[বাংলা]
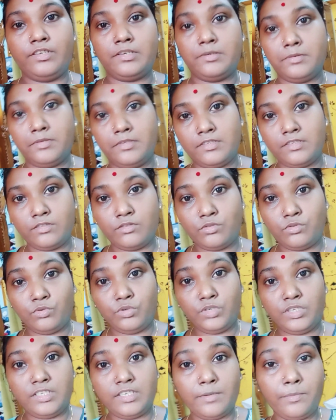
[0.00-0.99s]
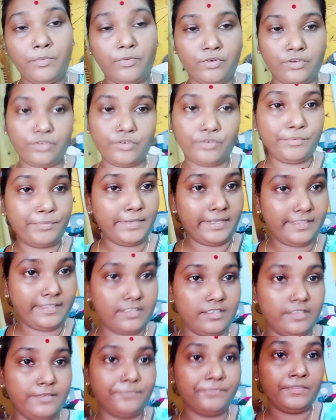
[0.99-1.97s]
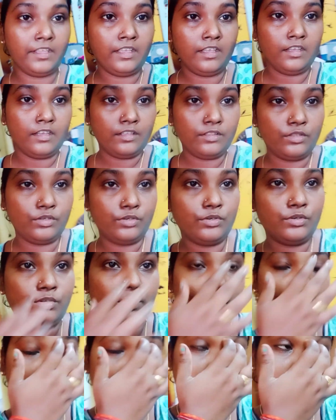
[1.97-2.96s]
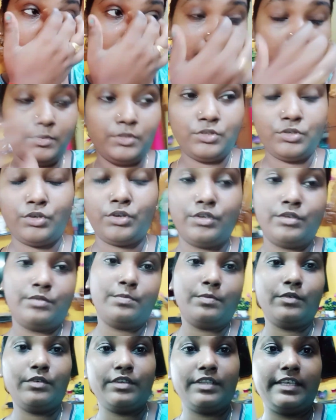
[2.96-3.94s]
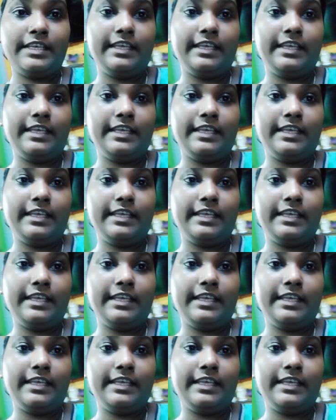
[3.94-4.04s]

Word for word: কয়টা বাজে দুইটা পনেরো বাজে তো এখন আমি ঝটপট